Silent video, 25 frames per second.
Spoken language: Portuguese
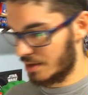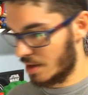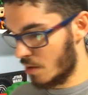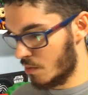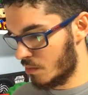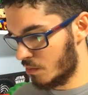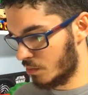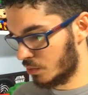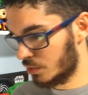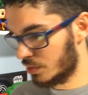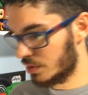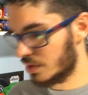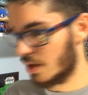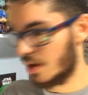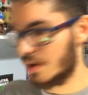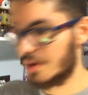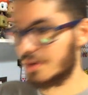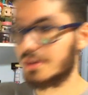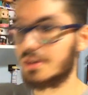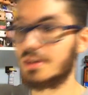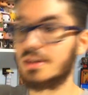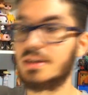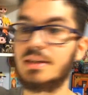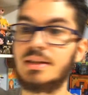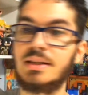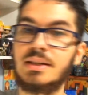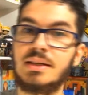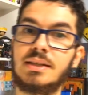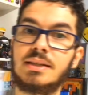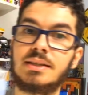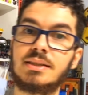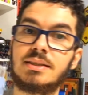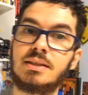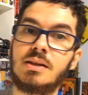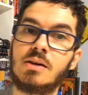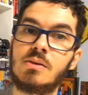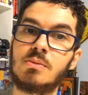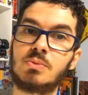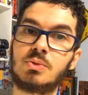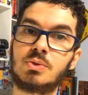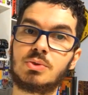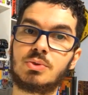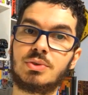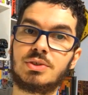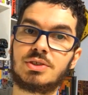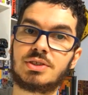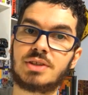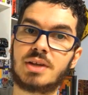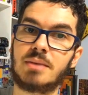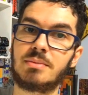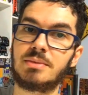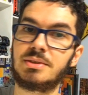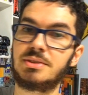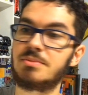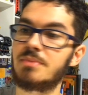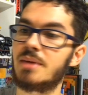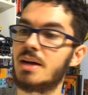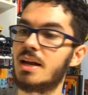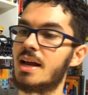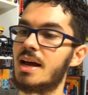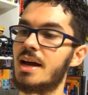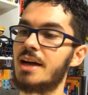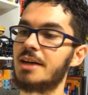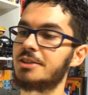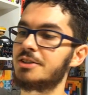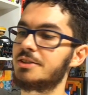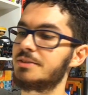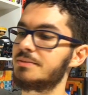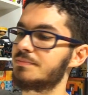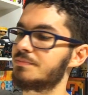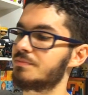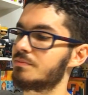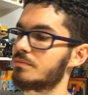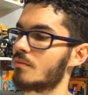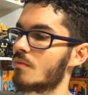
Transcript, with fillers: Não muda, ó não muda o esquema de embalagem.